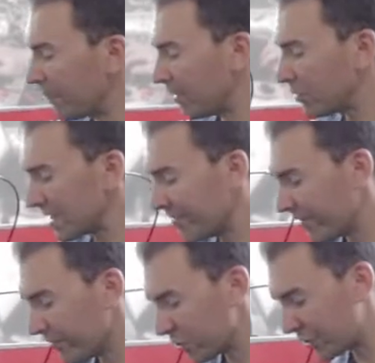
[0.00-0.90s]
man muss
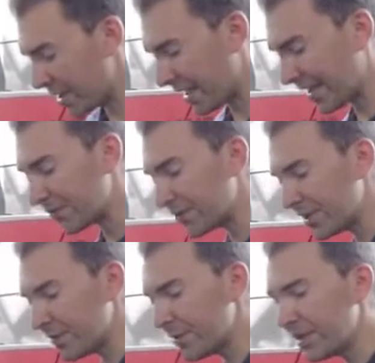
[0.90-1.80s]
einfach verstehen, ein
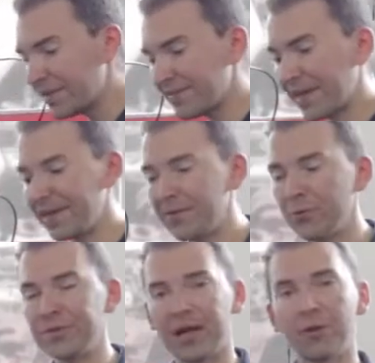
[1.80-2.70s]
Getriebe ist ein
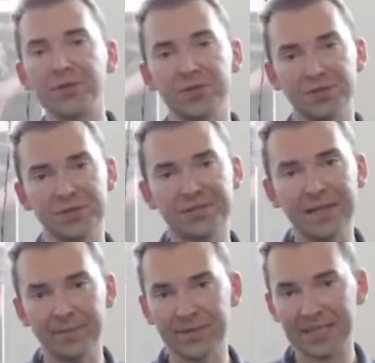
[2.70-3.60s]
hydraulisches
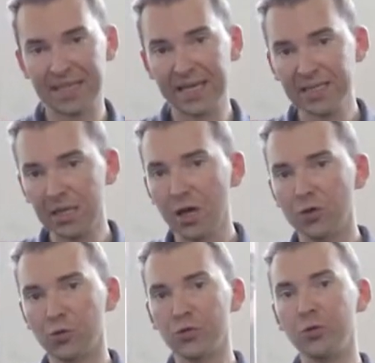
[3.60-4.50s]
System. Das heißt,
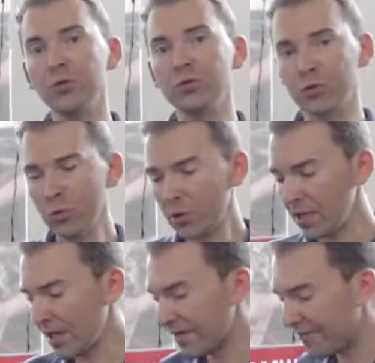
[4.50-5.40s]
durch Öldruck
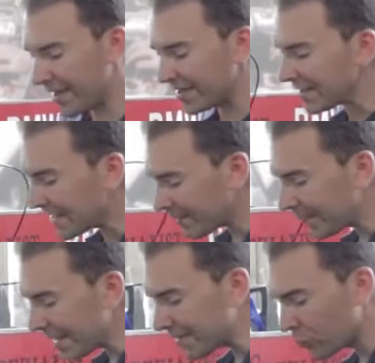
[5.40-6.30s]
werden die
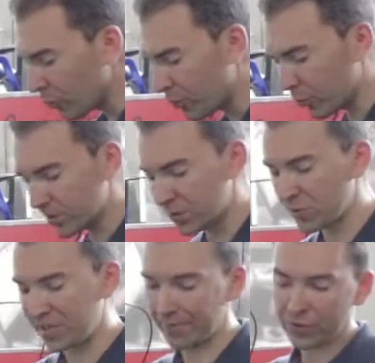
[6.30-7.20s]
Lamellenkupplungen
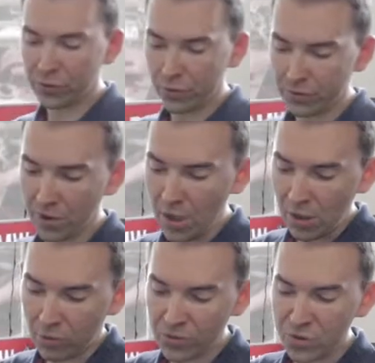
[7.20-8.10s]
zusammengedrückt
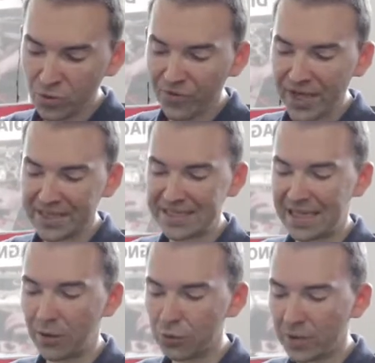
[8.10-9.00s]
und so fährt
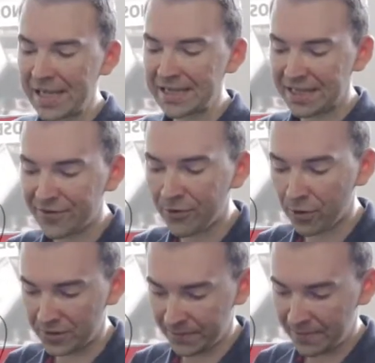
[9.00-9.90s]
das Auto halt nach
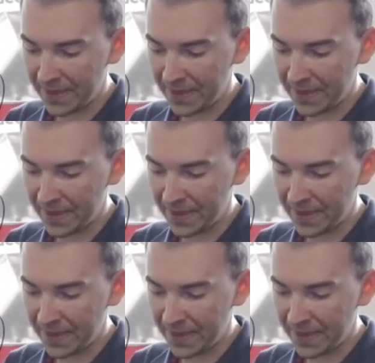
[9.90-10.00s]
vorne.